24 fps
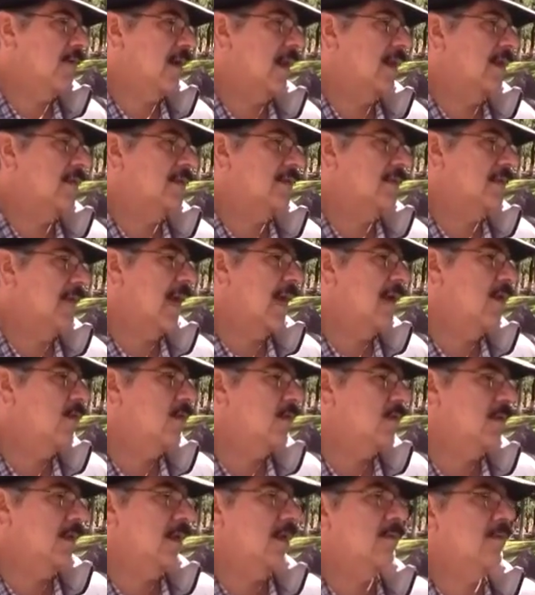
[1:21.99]

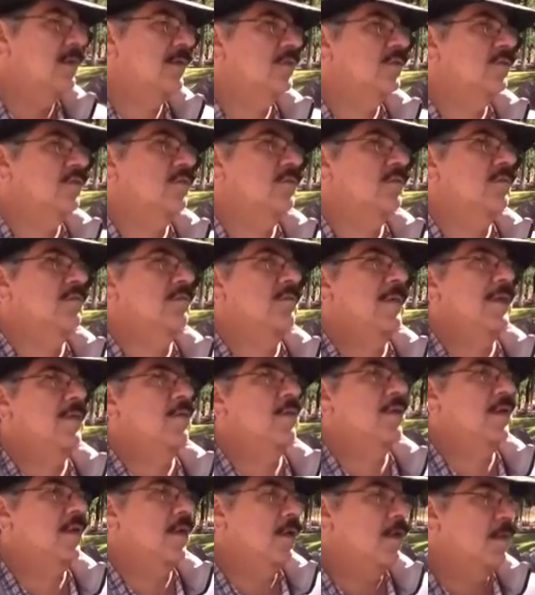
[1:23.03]
balanceado, tal vez un
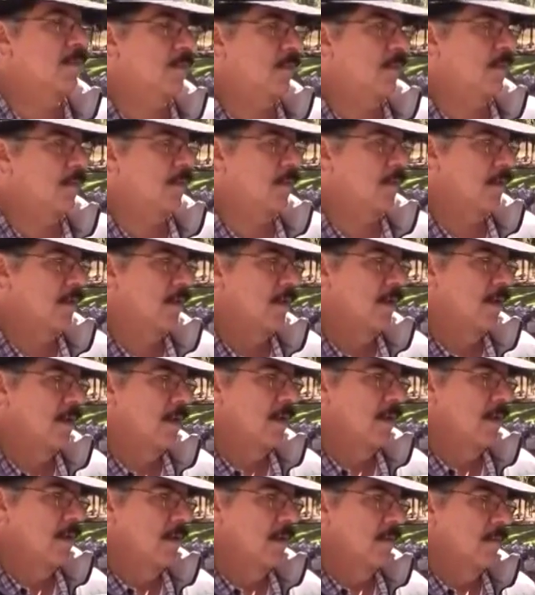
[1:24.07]
medio kilo por,
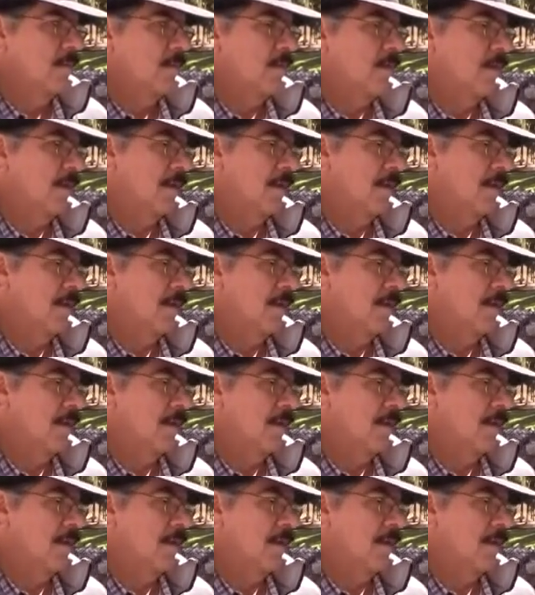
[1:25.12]
por